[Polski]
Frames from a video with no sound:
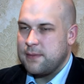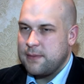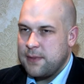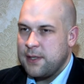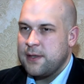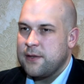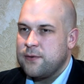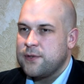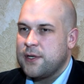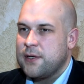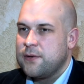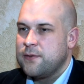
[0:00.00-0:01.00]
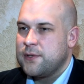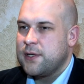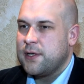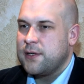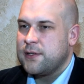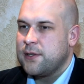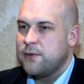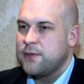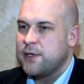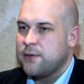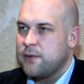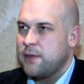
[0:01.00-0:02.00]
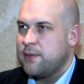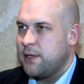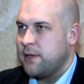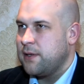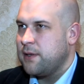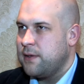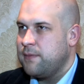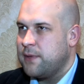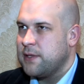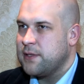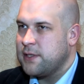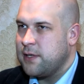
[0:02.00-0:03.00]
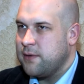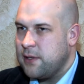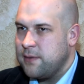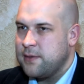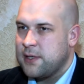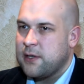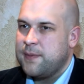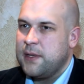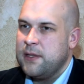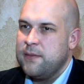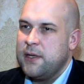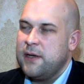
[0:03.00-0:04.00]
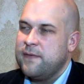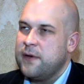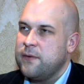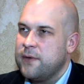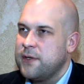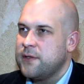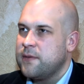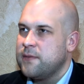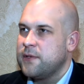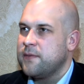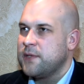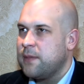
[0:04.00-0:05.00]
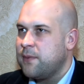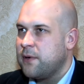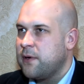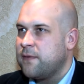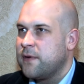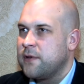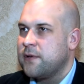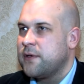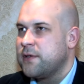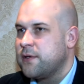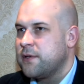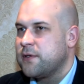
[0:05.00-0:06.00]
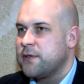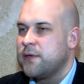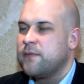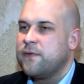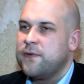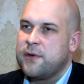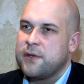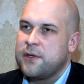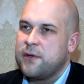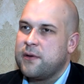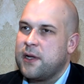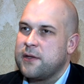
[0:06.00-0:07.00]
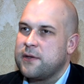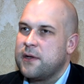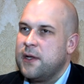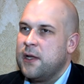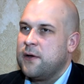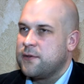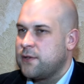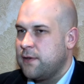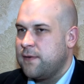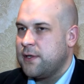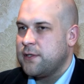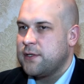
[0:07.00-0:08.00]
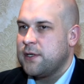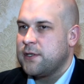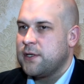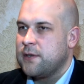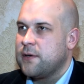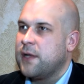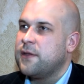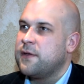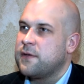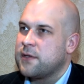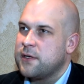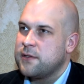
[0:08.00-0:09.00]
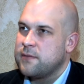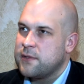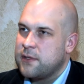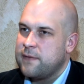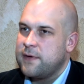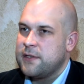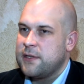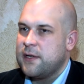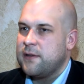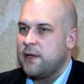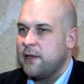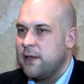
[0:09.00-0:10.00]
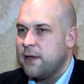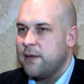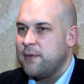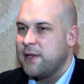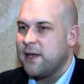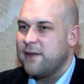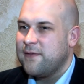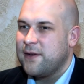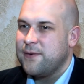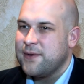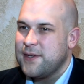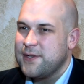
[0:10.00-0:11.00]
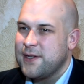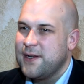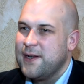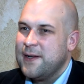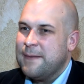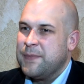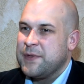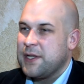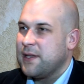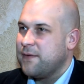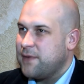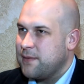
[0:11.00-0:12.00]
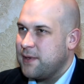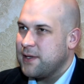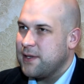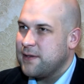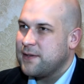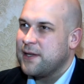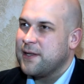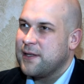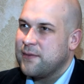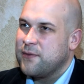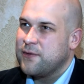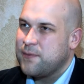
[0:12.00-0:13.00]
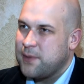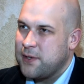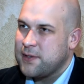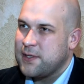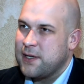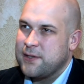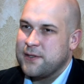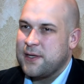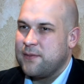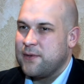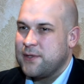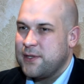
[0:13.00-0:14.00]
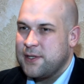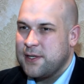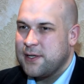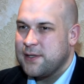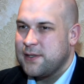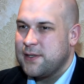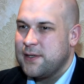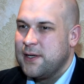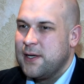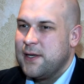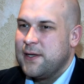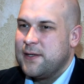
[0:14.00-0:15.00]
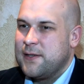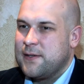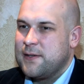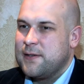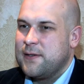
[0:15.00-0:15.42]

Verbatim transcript: inne duże, duże instytucje, które by te imprezy chciały robić w Zakopanem, no ale warunki są, są zaporowe. No, to jest to, co się mówiło od tylu lat o, o Sylwestrze, że no, chętnie zorganizujemy Sylwestra, no ale dajemy takie warunki, że żadna firma nie jest w stanie temu sprostać. To samo się dzieje z, z